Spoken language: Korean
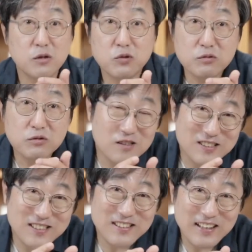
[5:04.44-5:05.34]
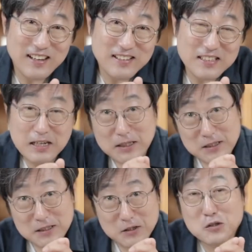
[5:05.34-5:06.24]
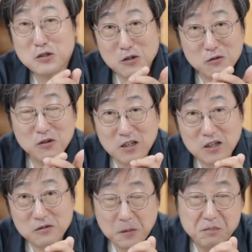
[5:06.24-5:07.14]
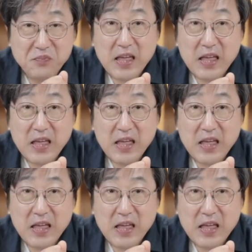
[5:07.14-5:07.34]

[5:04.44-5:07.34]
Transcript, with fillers: 부분 쓰실 때 제가 적극적으로 권하고요.